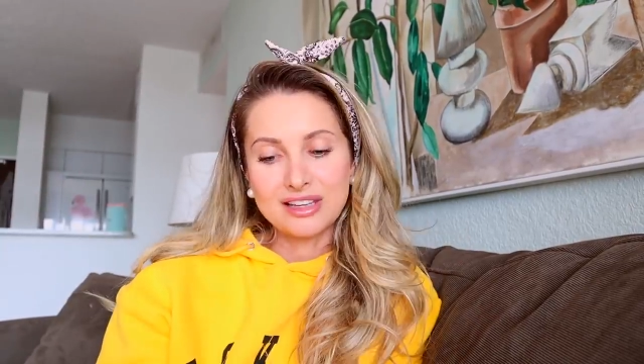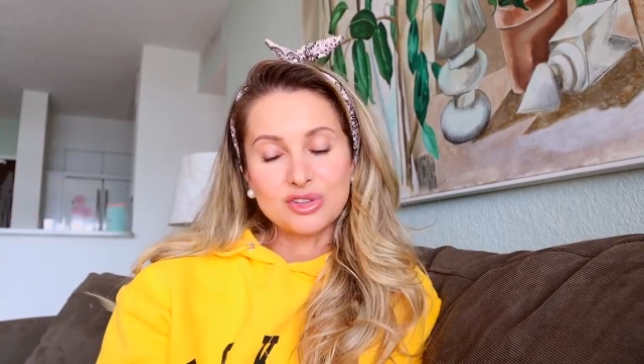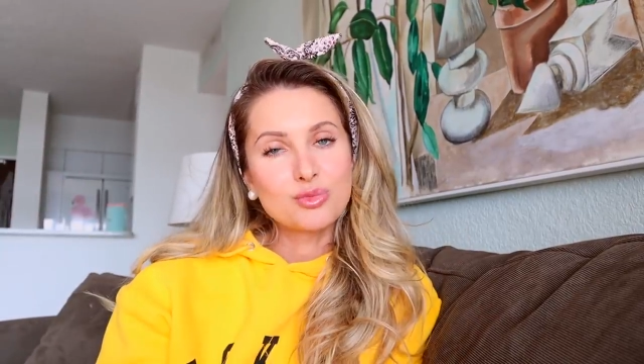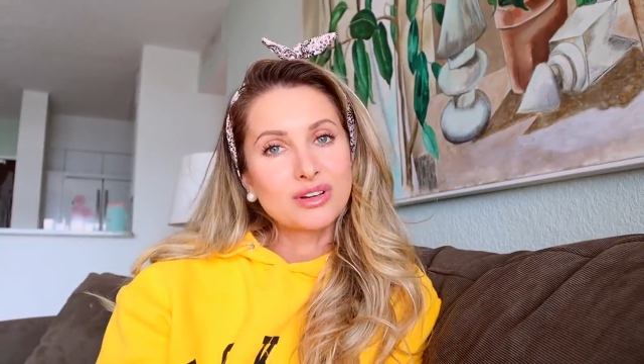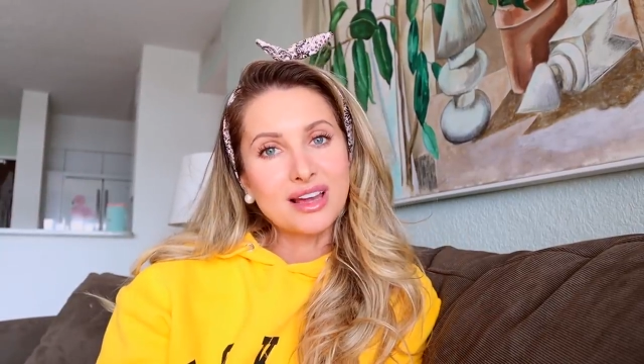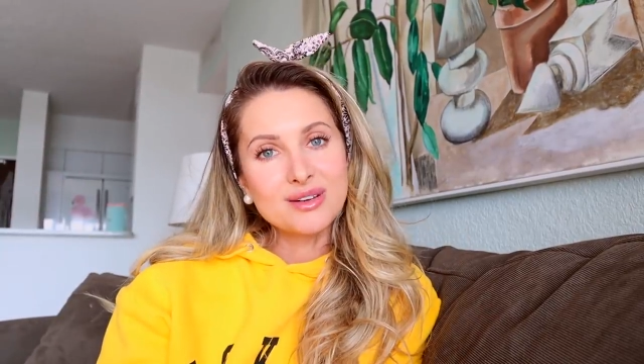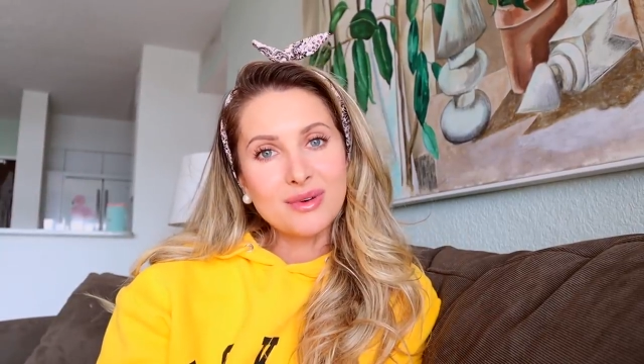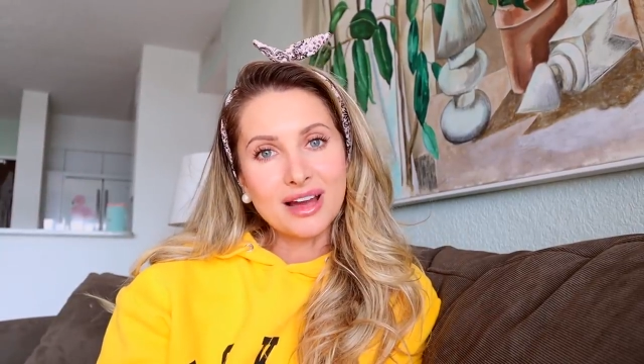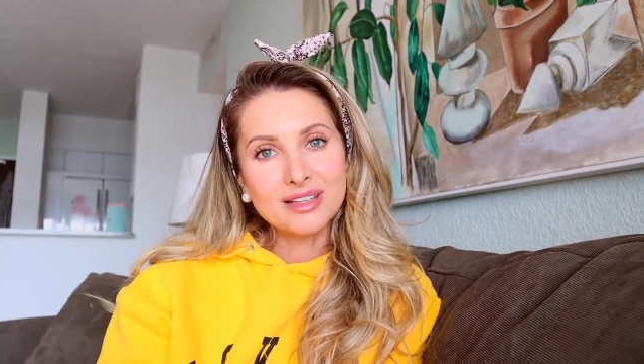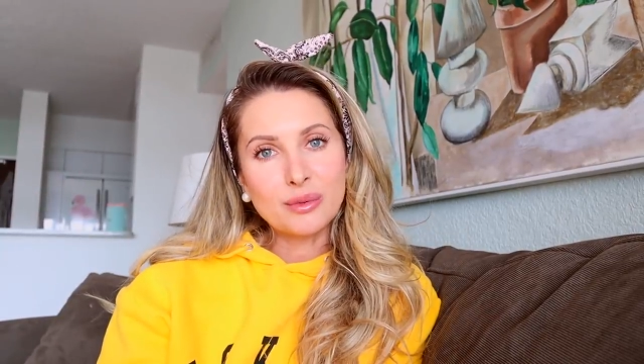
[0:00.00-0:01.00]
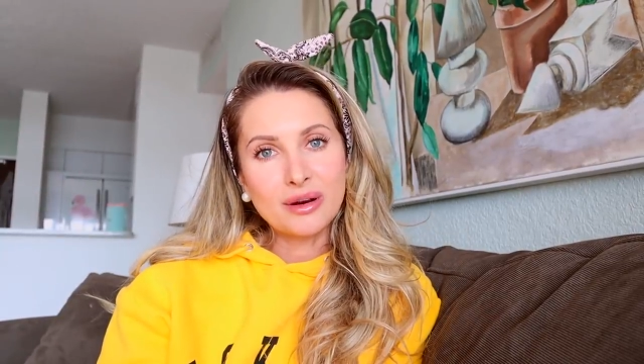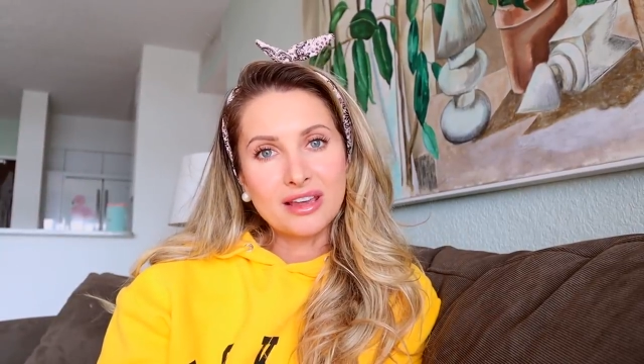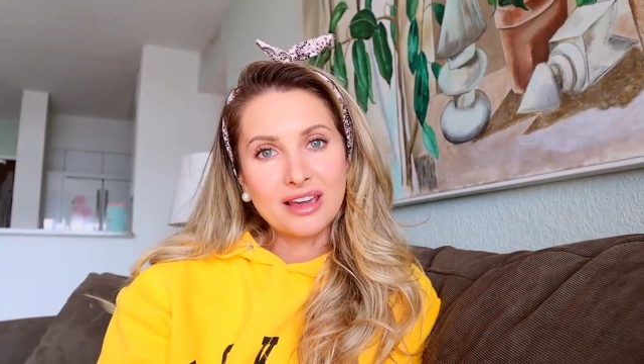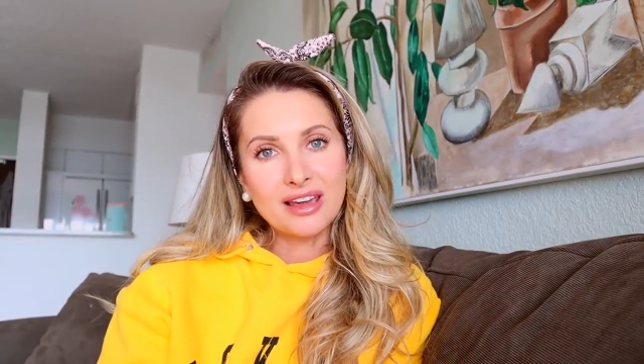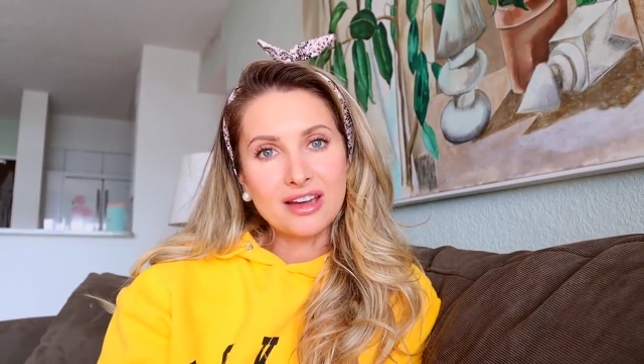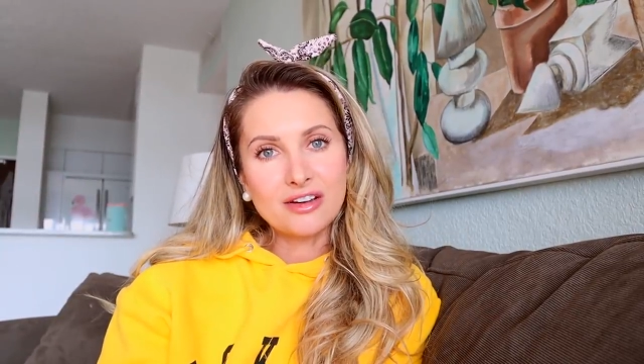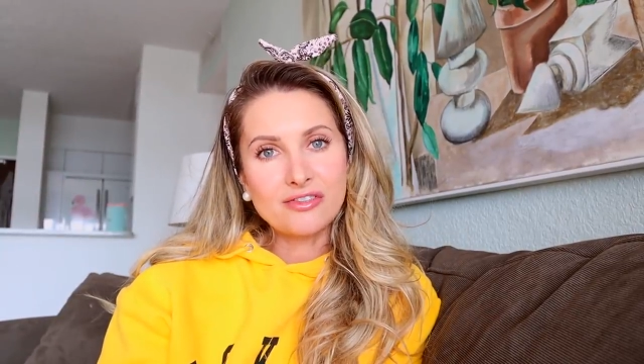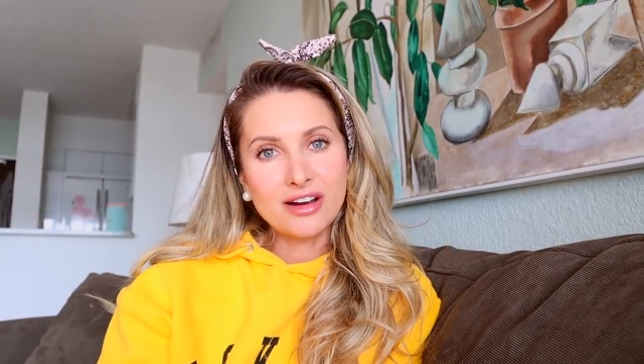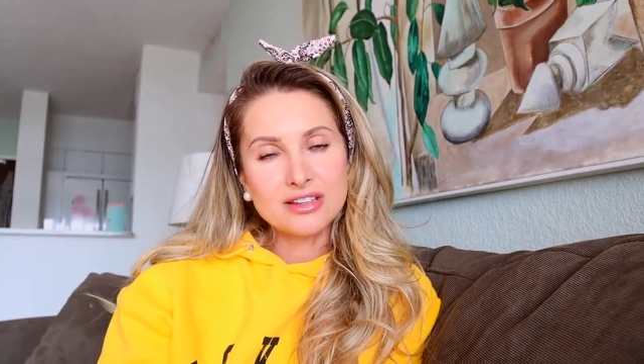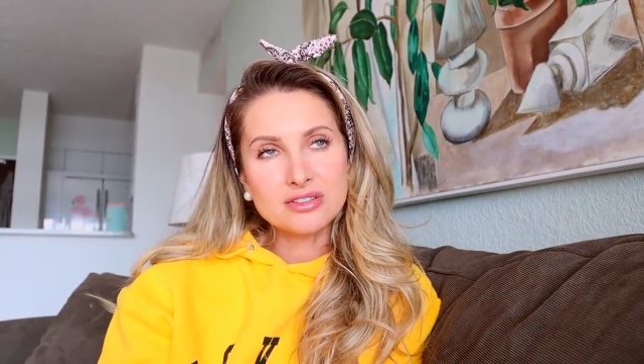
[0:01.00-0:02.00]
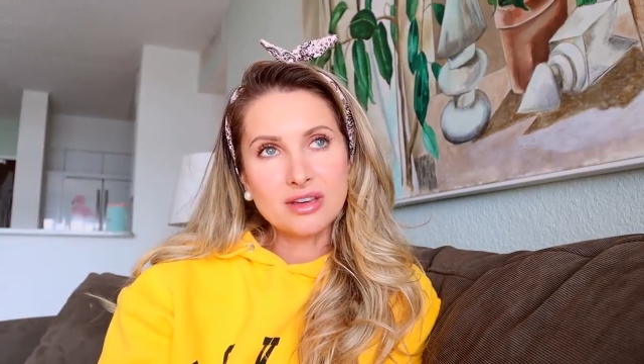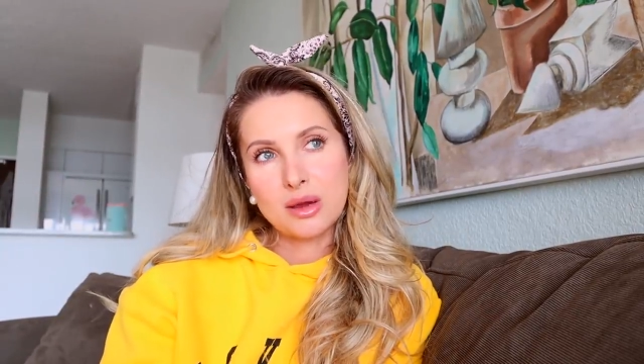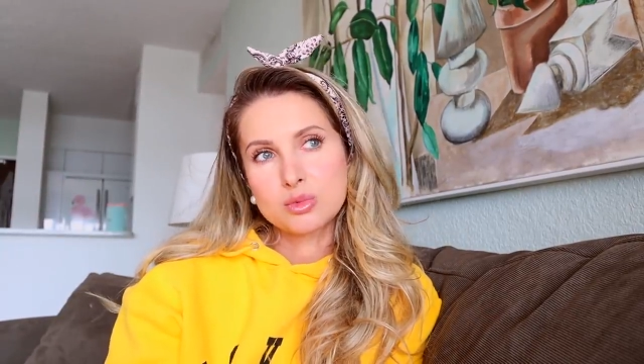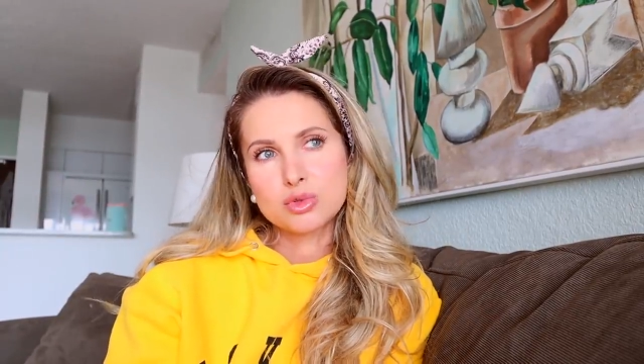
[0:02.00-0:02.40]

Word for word: E tô muito animada porque faz o que?